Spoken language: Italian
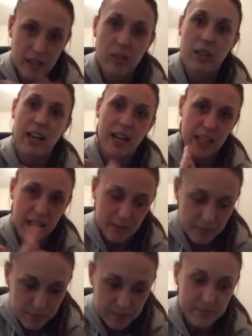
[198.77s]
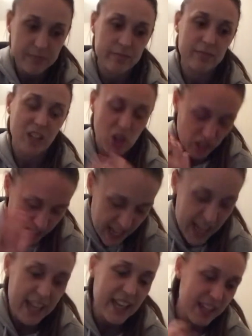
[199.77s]
ok,
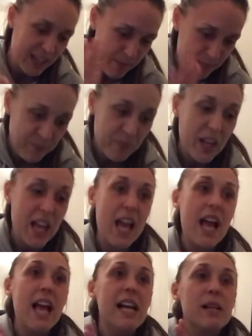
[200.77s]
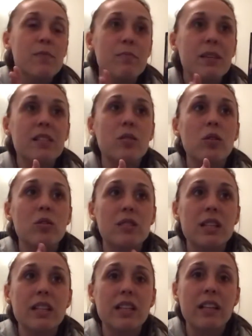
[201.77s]
ok, mi sono
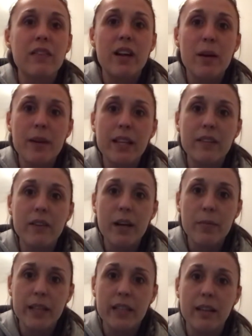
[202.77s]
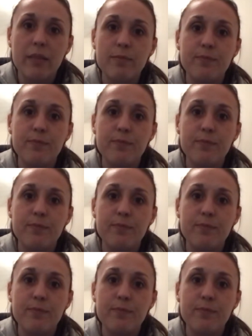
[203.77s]
sentita veramente, veramente...